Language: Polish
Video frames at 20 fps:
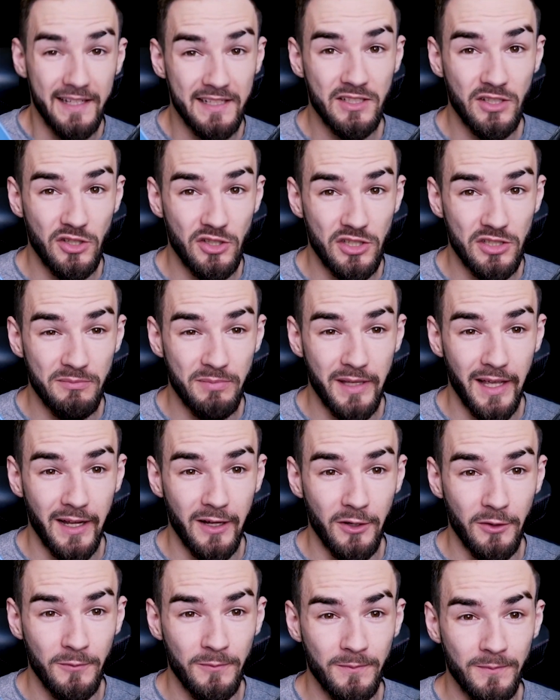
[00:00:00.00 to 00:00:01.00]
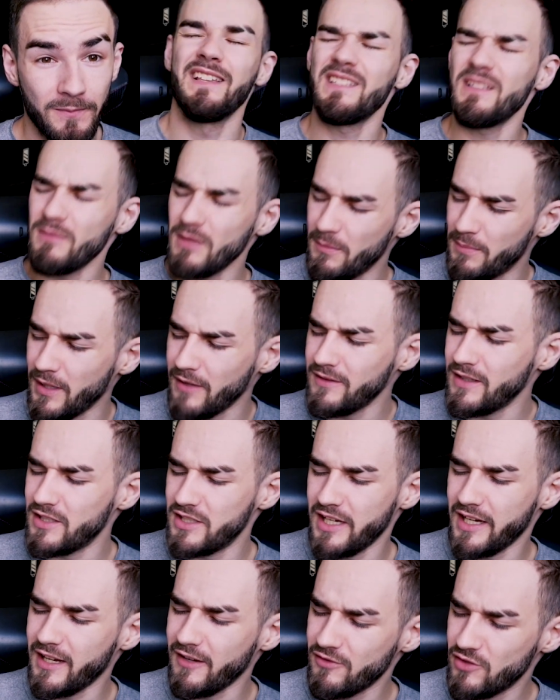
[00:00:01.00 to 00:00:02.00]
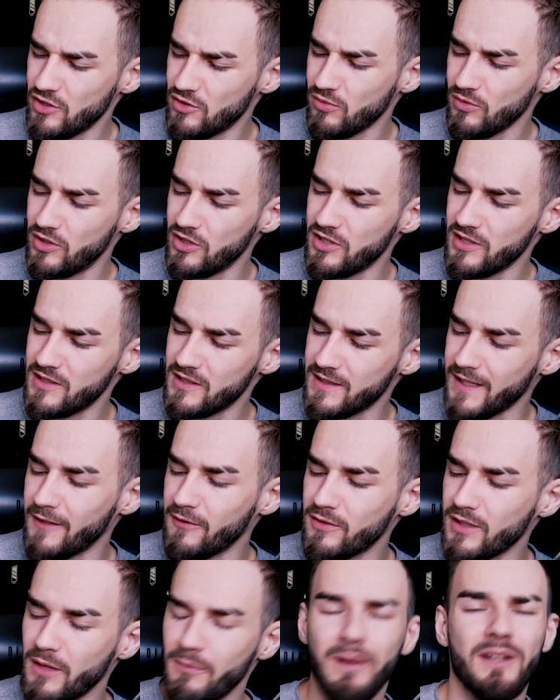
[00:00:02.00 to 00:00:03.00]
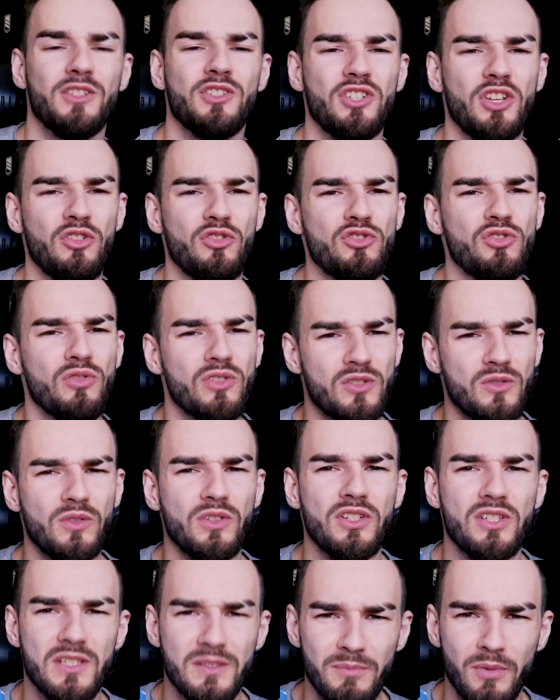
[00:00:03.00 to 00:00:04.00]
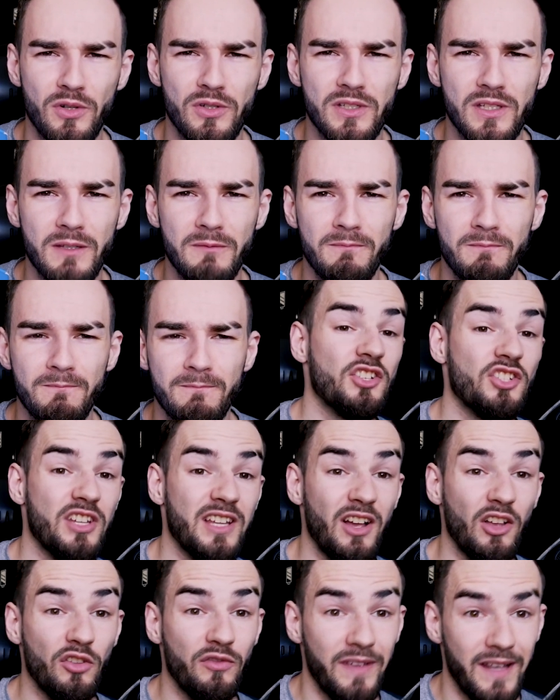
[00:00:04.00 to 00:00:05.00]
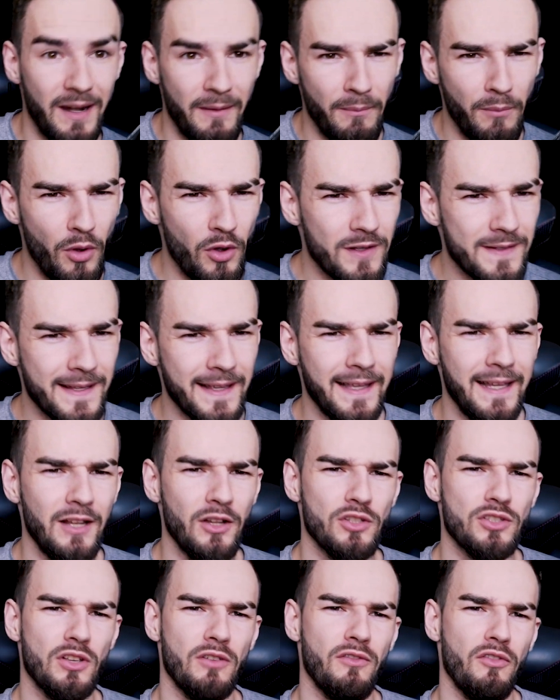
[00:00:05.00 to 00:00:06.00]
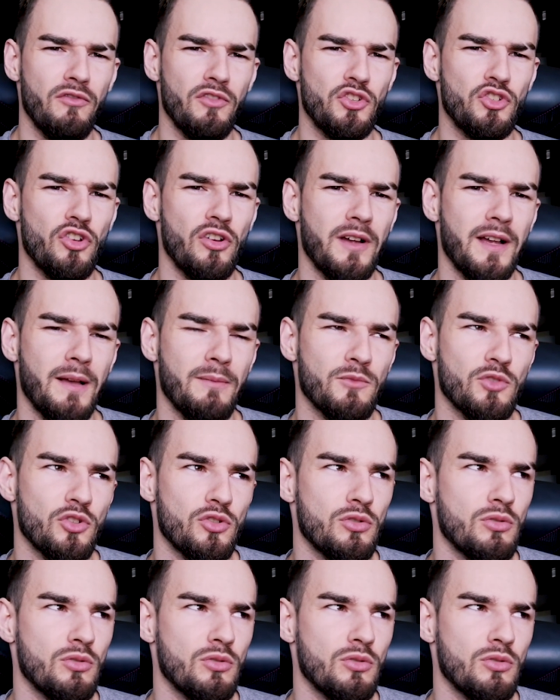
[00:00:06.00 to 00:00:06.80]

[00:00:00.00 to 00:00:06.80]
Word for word: Jest coś sypkiego. Jestem naprawdę ciekaw, czy słodycze ze Stanów tak bardzo się różnią od słodyczy z Polski. Także ja otwieram boksa i losowo wyciągam